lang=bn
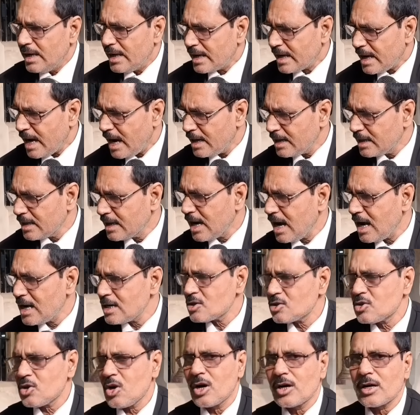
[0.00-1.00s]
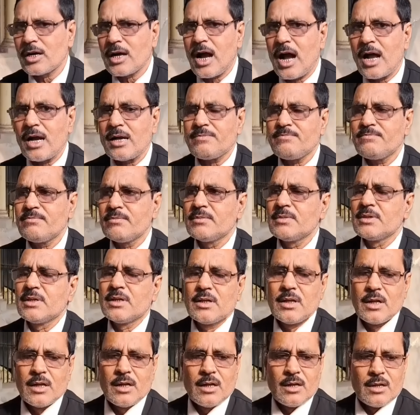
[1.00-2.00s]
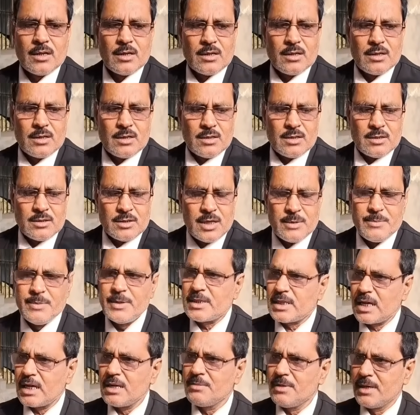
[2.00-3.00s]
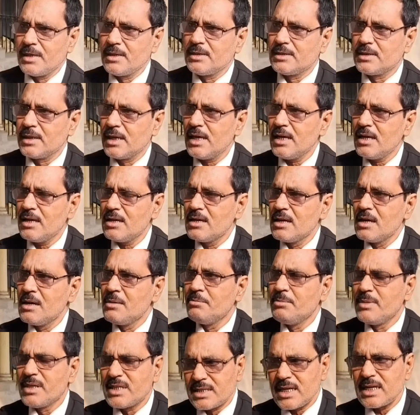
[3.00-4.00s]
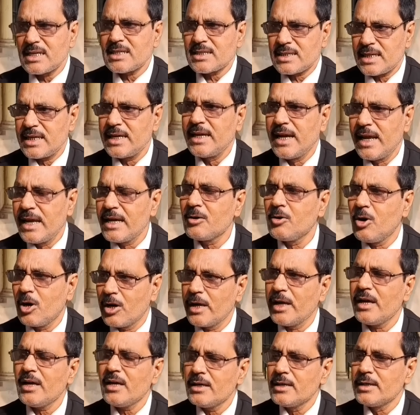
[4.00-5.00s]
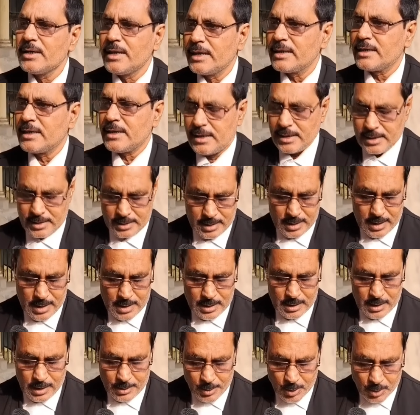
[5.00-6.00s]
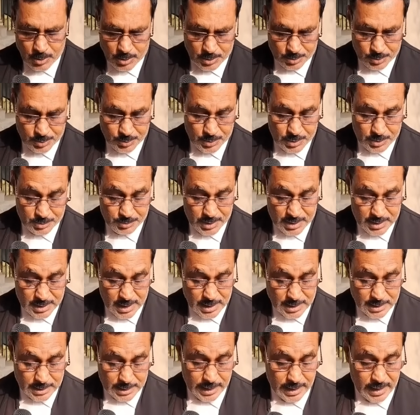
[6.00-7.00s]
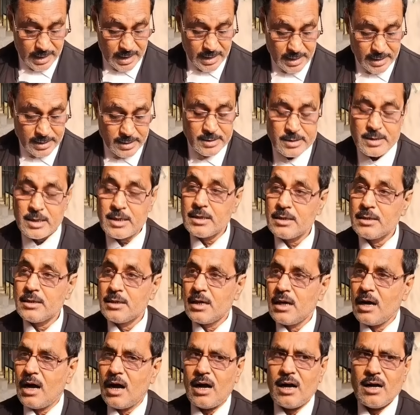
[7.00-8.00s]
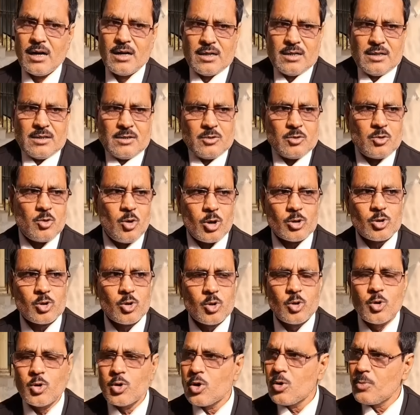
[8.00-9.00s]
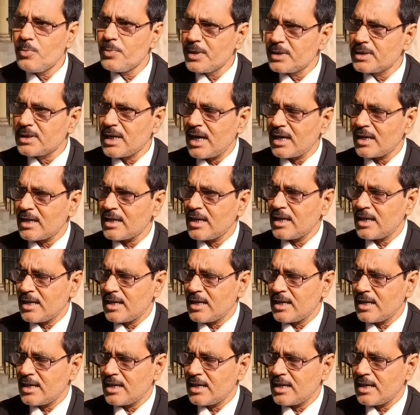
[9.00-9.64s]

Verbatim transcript: এখানকার সরকার ডিভিশন বেঞ্চে মিস্টার সেনের ঘরে গেছিলেন এবং মিস্টার সেন কতগুলো বিচার